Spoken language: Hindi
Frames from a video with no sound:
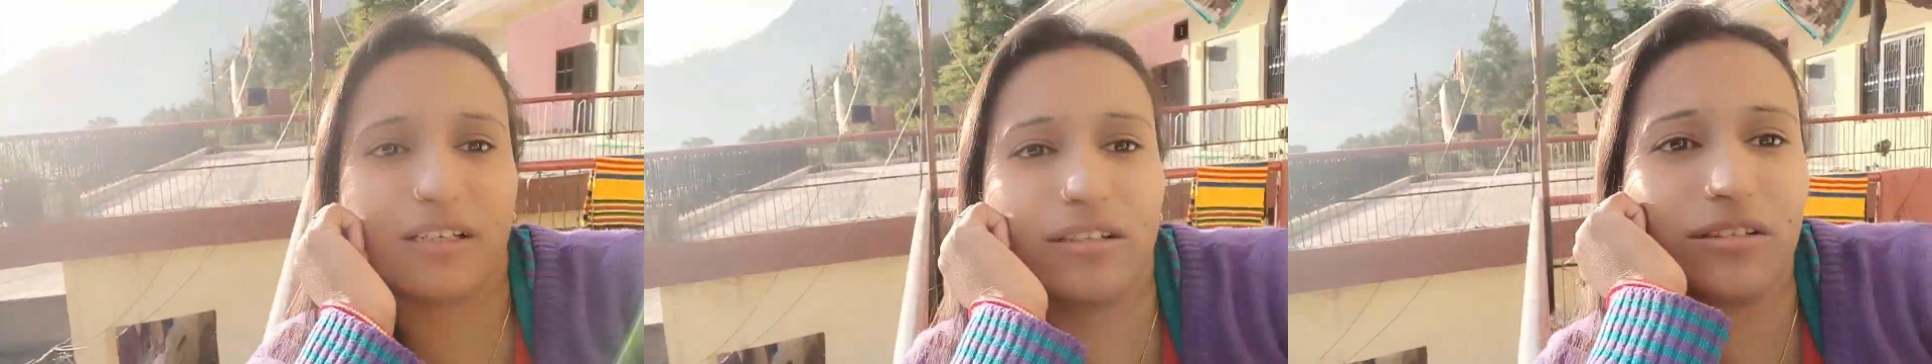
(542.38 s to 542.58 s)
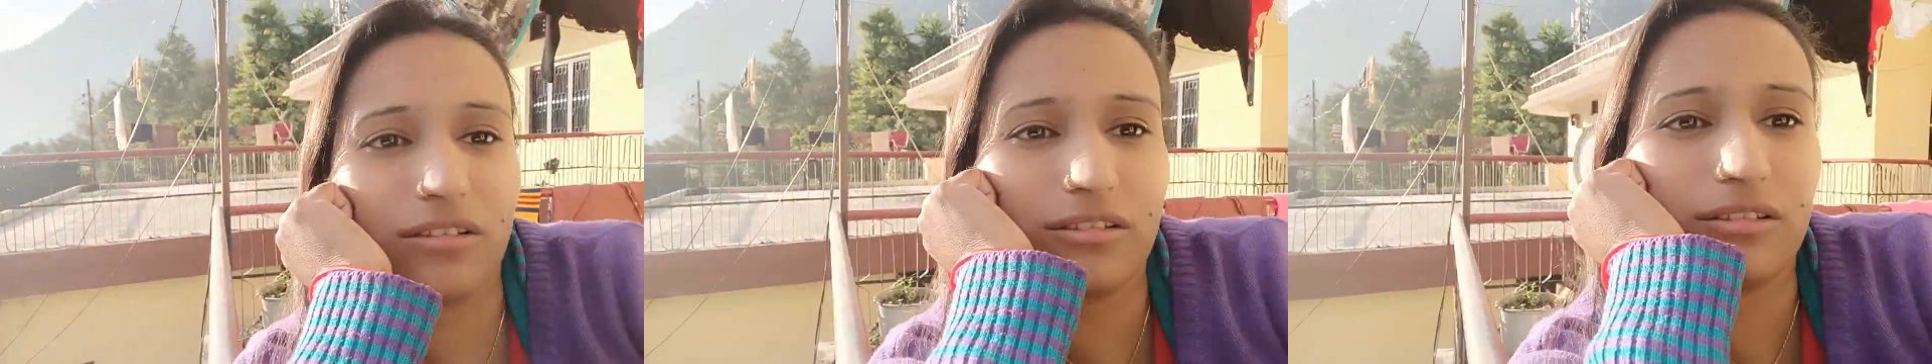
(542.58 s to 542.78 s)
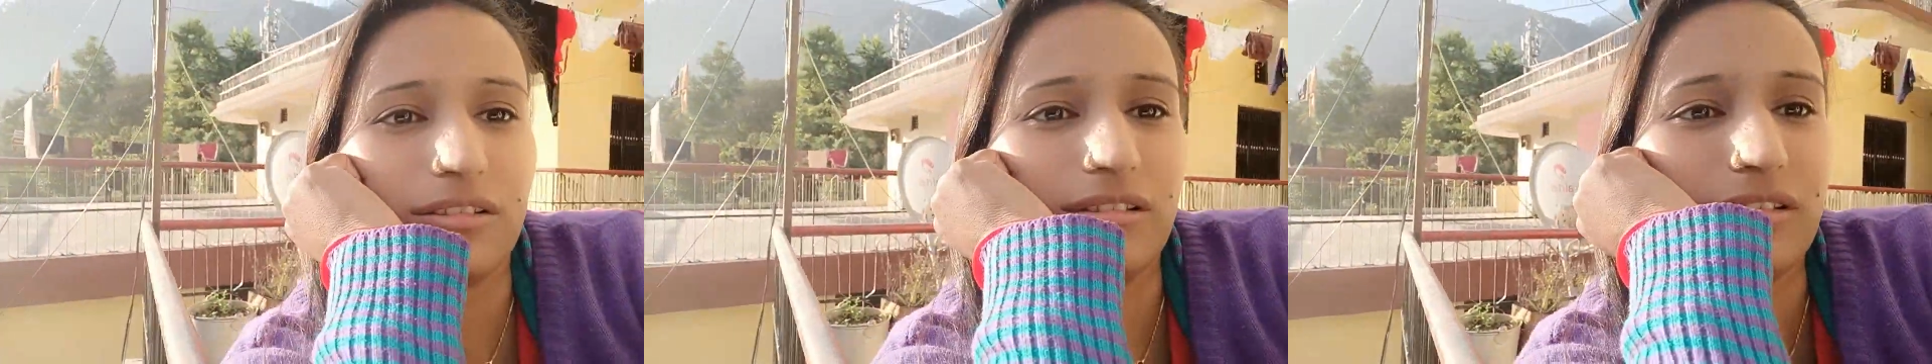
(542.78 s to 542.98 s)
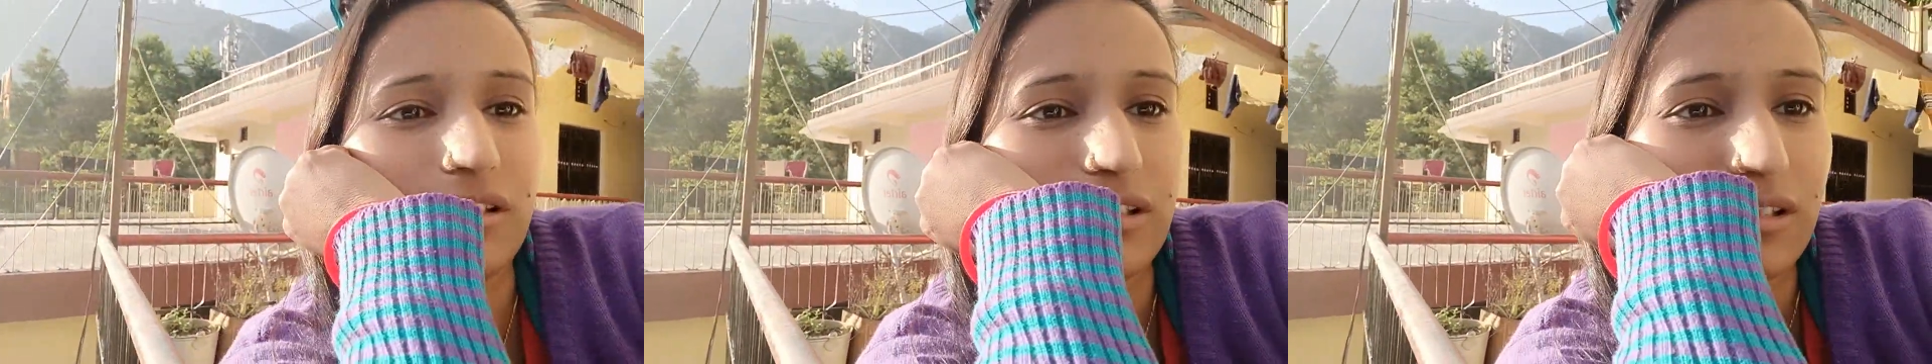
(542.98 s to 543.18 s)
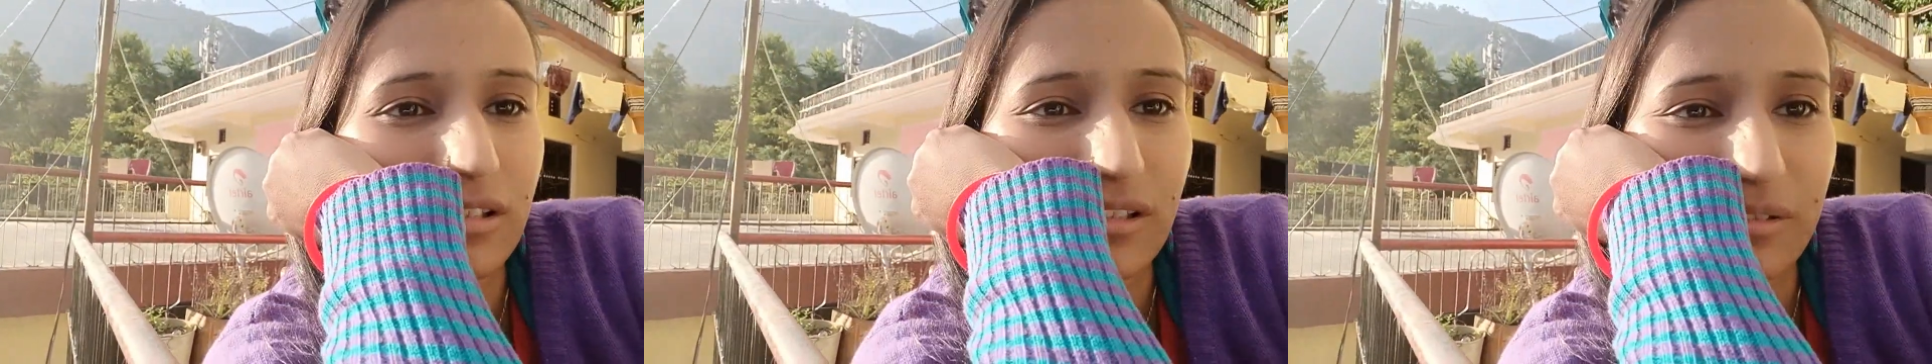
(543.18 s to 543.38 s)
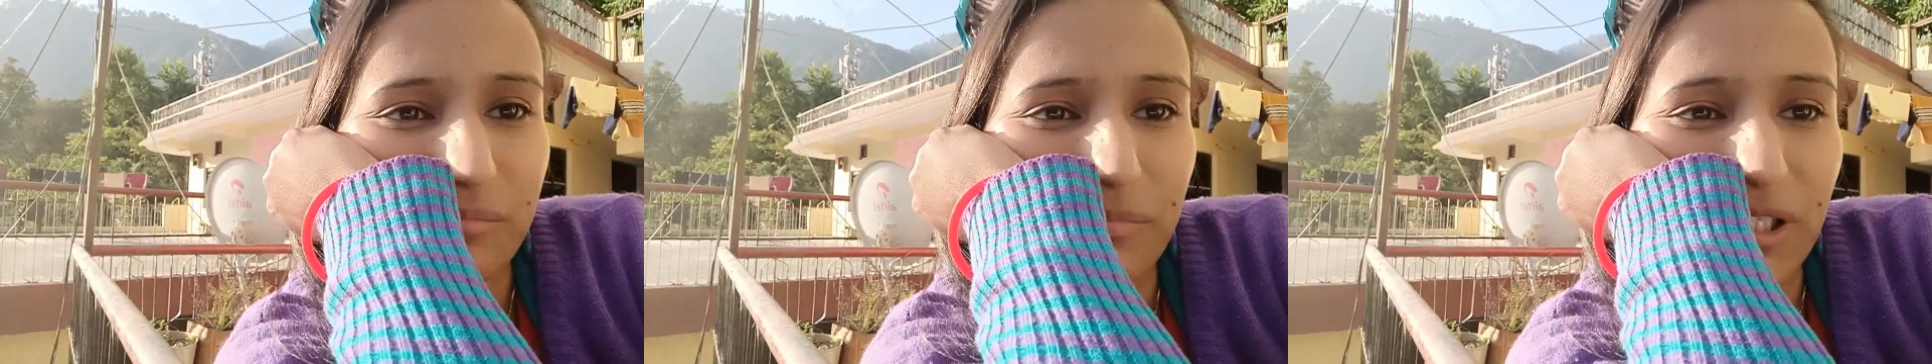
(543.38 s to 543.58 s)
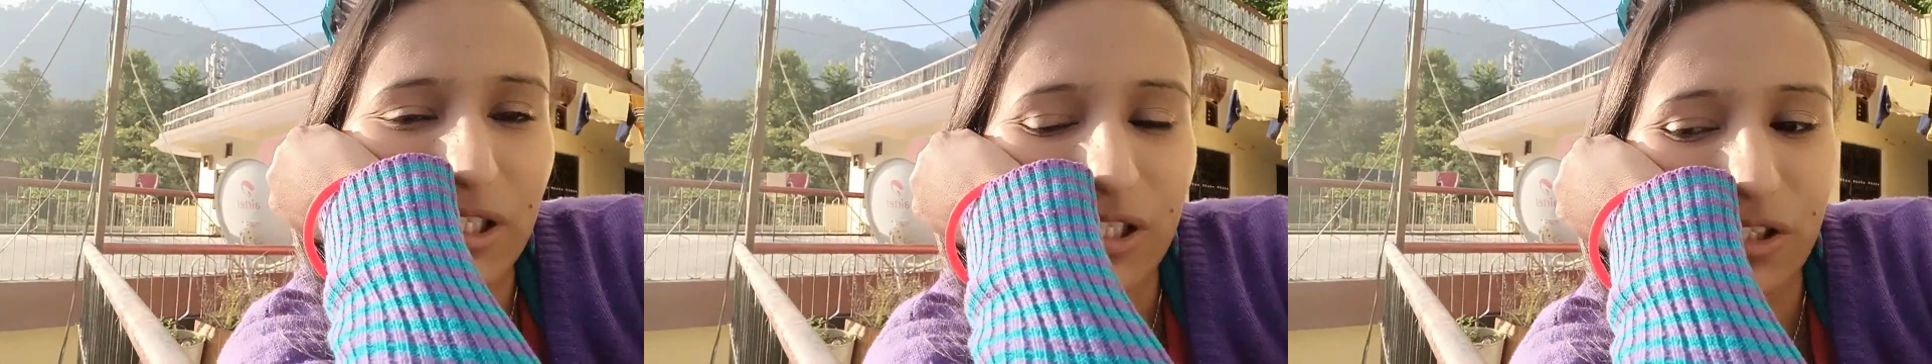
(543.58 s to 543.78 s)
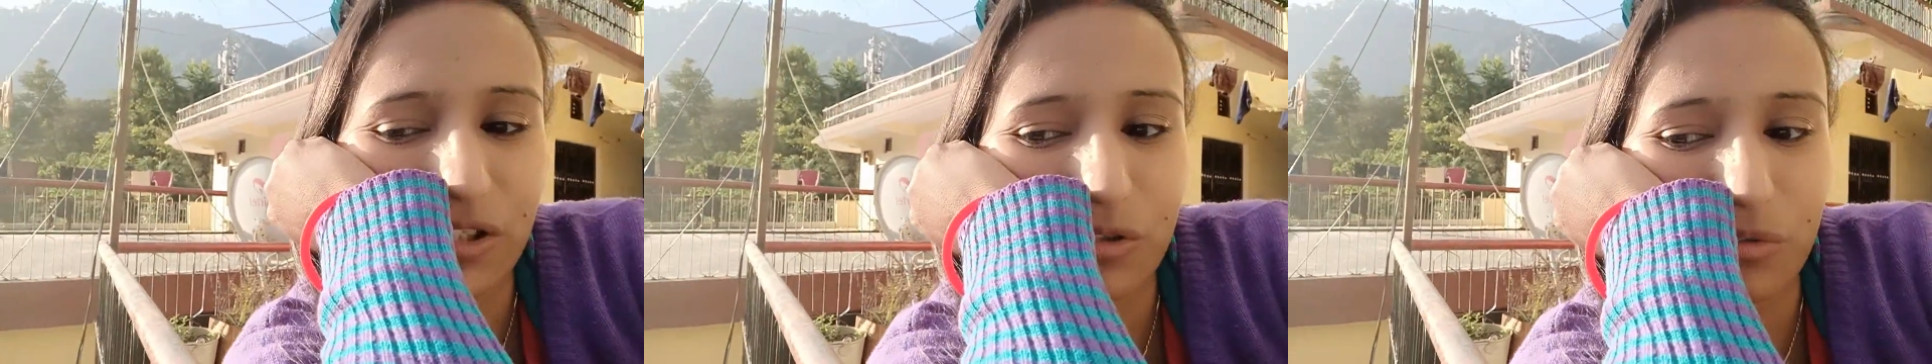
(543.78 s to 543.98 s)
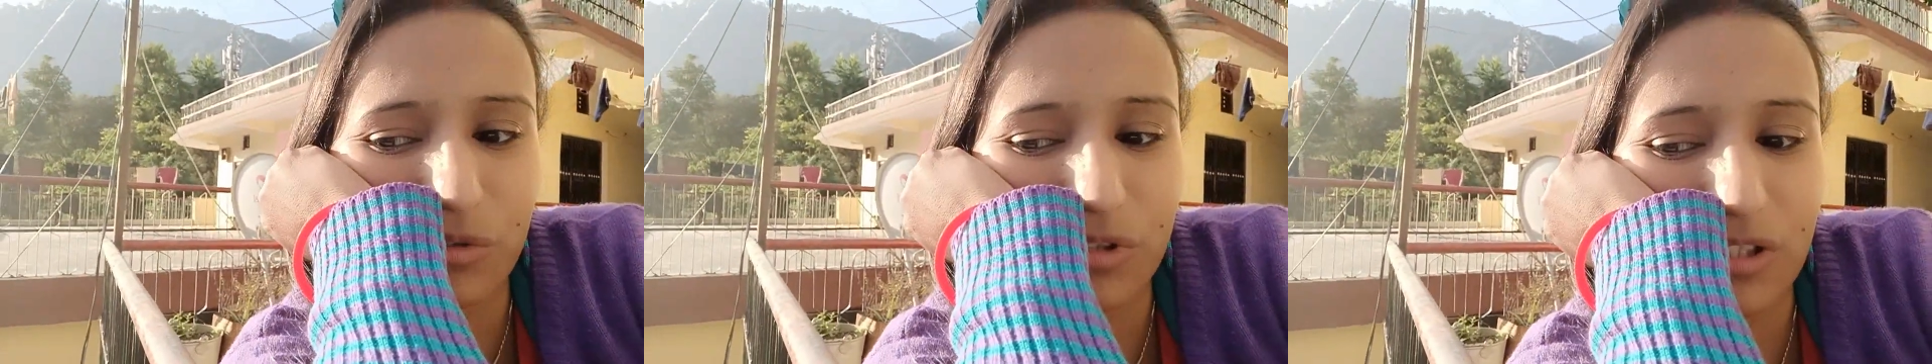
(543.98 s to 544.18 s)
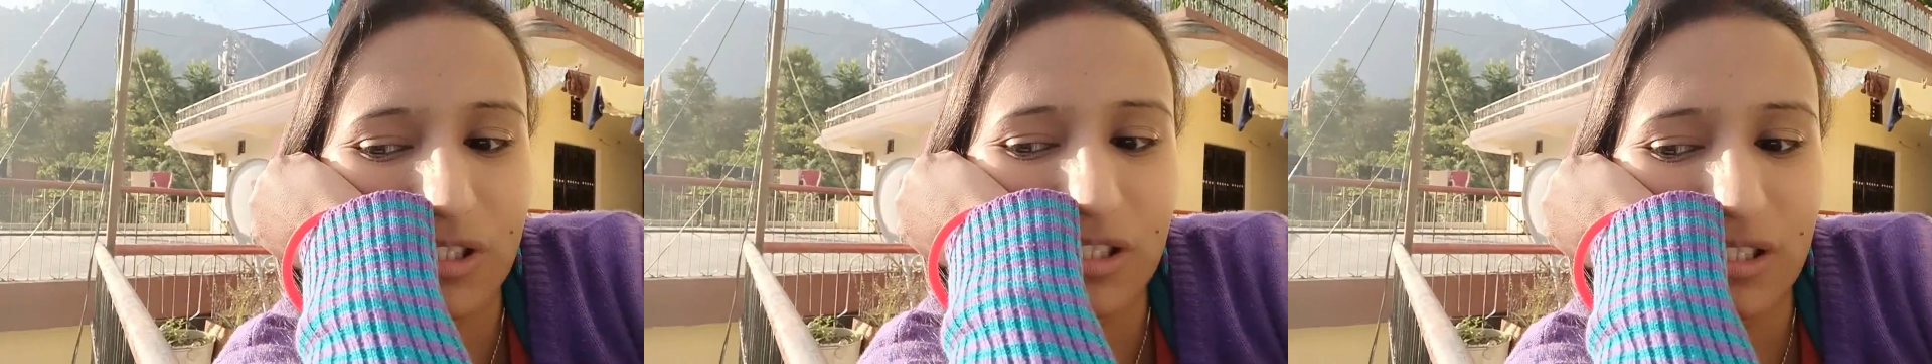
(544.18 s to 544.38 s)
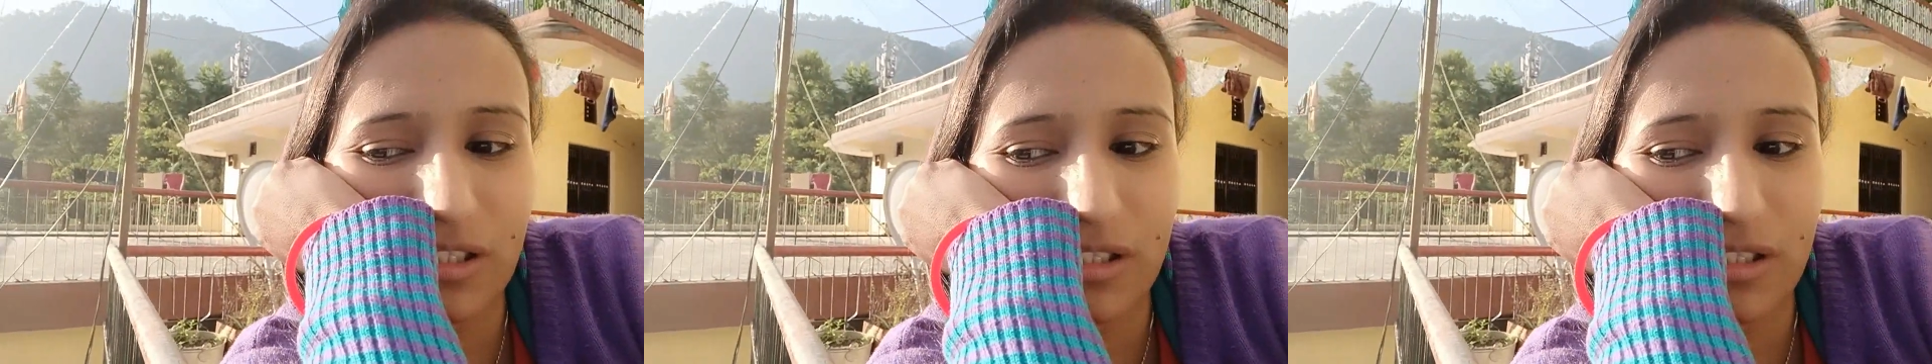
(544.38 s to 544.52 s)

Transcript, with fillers: और मंडे ट्यूसडे